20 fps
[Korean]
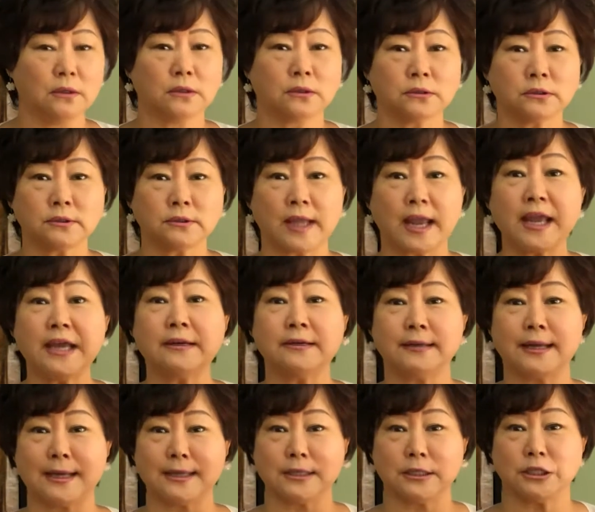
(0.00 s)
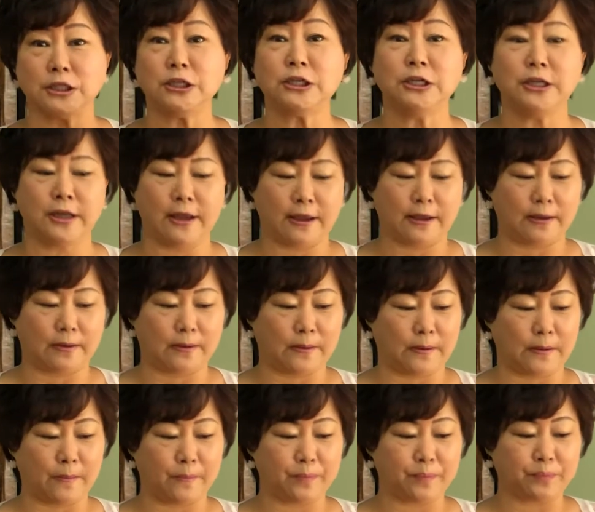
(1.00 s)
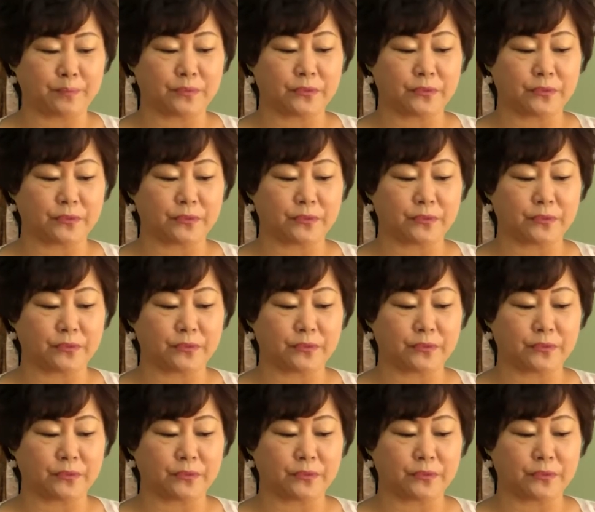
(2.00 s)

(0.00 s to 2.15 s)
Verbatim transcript: 그때 일어난 일이에요.